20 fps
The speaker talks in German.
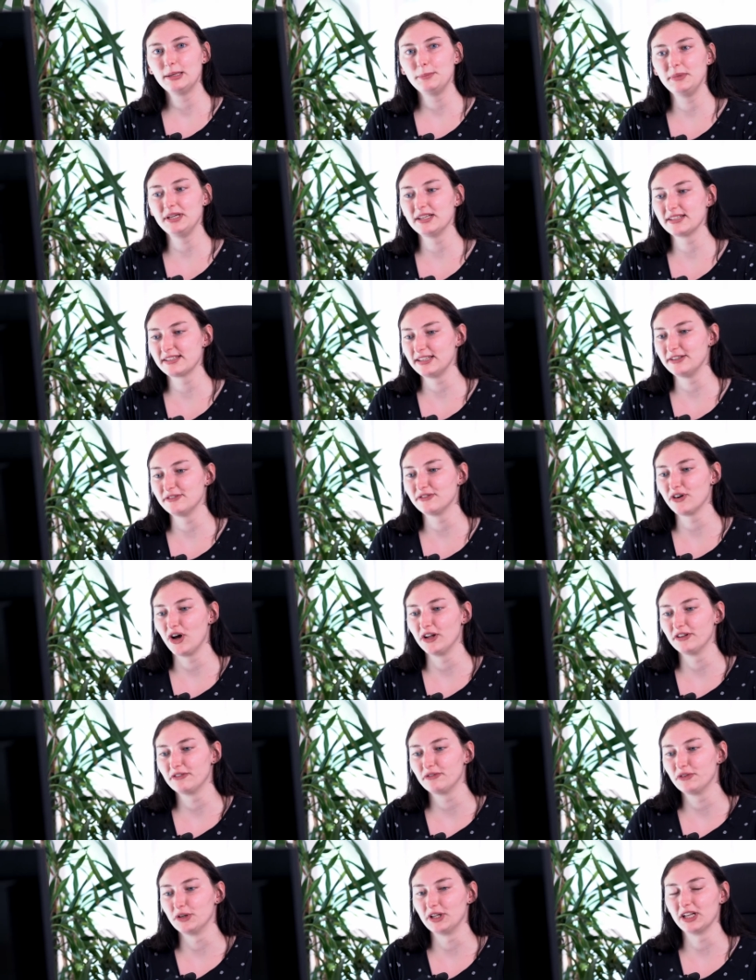Wir sind
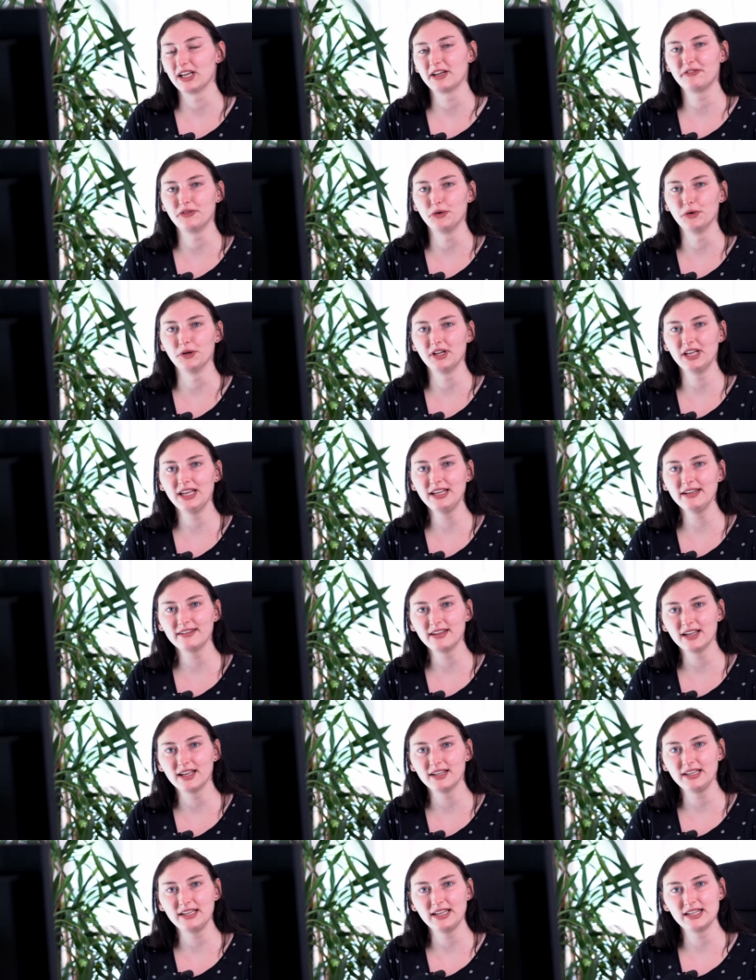verantwortlich für
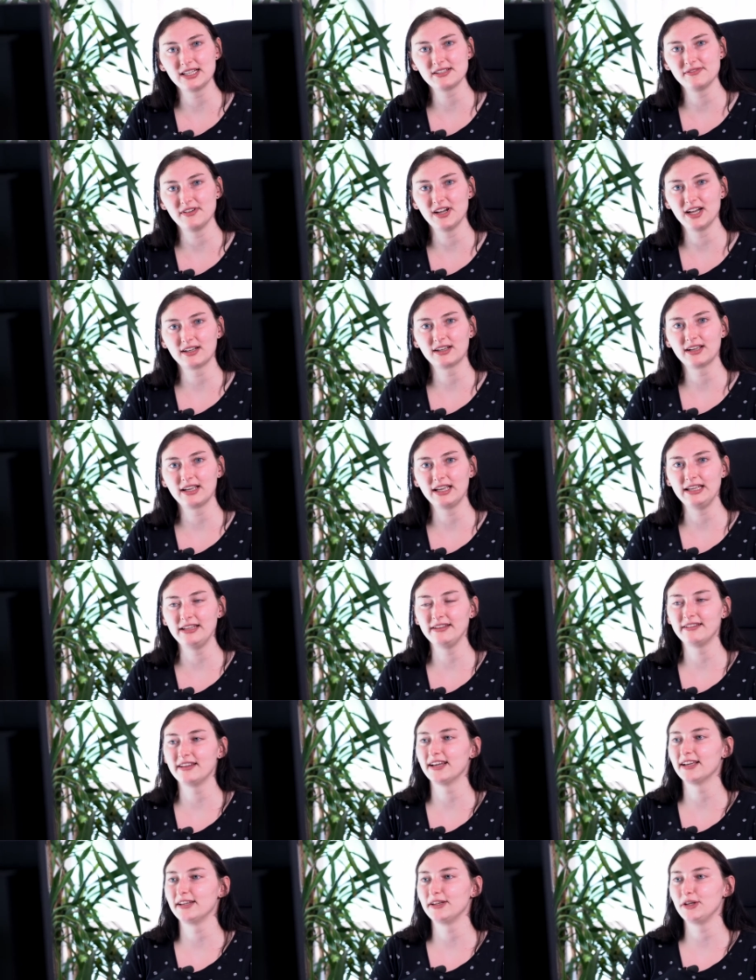interne Netzwerke,
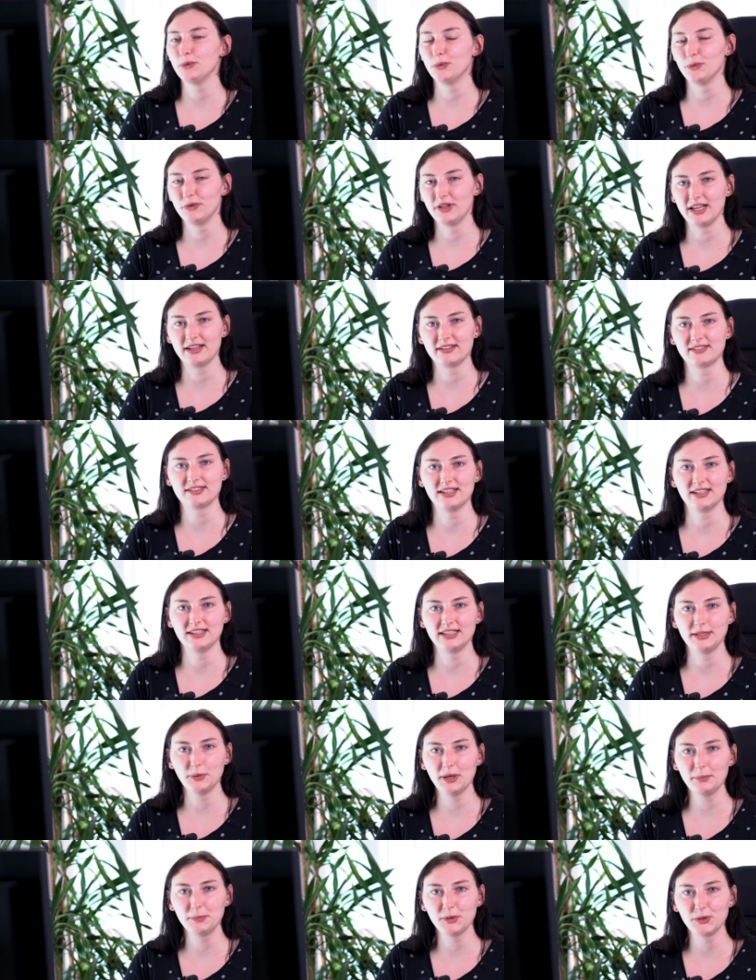interne und
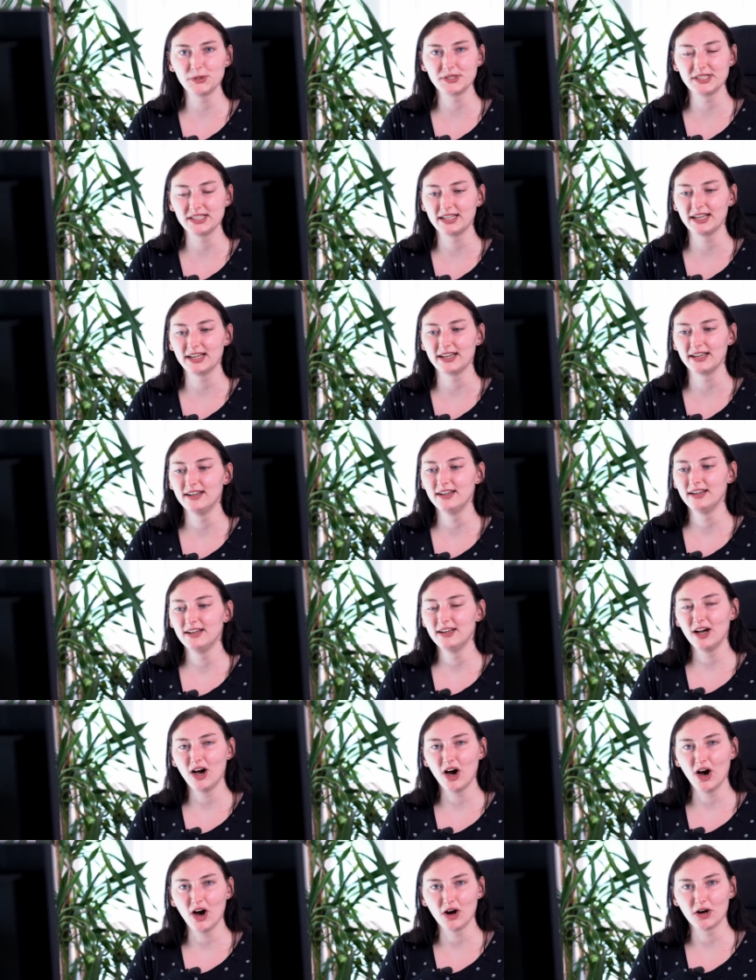externe Weblösungen,
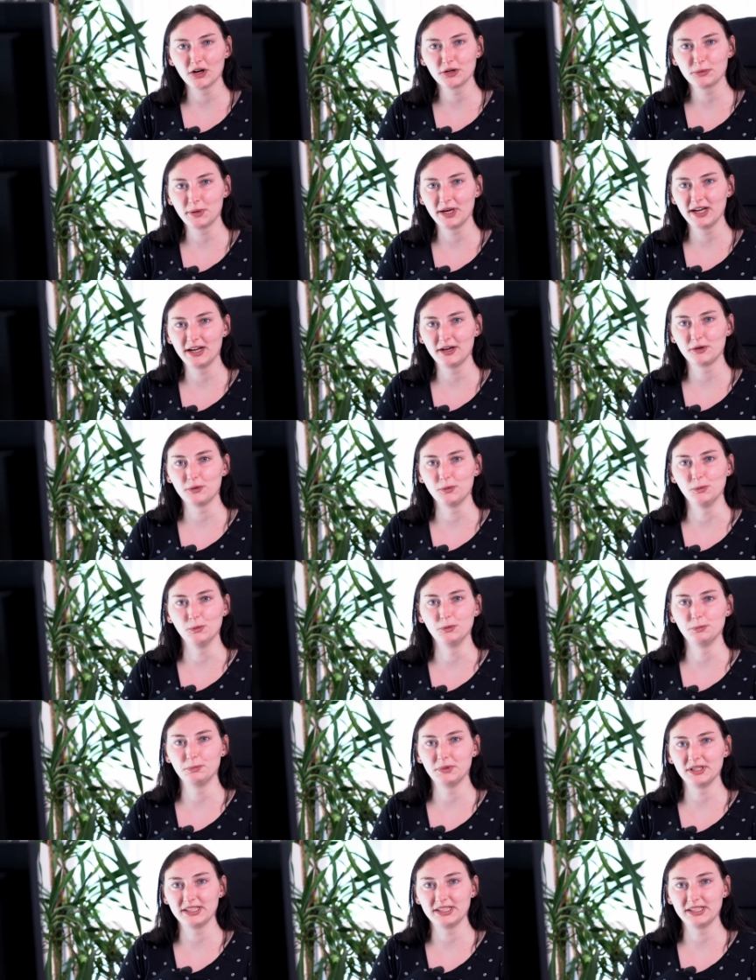Hardware und